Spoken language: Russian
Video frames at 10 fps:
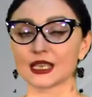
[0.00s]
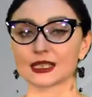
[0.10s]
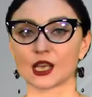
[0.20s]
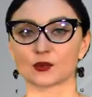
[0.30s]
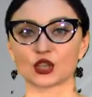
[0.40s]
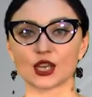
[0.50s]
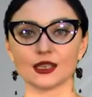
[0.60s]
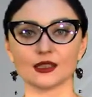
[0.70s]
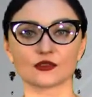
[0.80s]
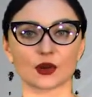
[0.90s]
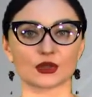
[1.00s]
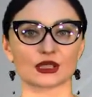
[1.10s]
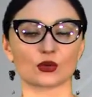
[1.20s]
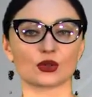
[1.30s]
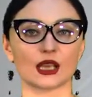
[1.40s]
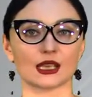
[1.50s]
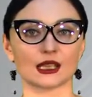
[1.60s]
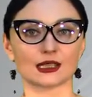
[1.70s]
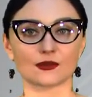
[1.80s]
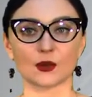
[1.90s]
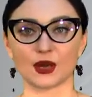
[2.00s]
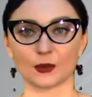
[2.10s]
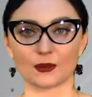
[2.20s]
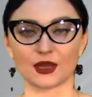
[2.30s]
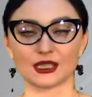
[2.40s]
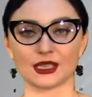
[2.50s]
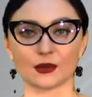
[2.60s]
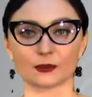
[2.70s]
сообщает информационное агентство медиа.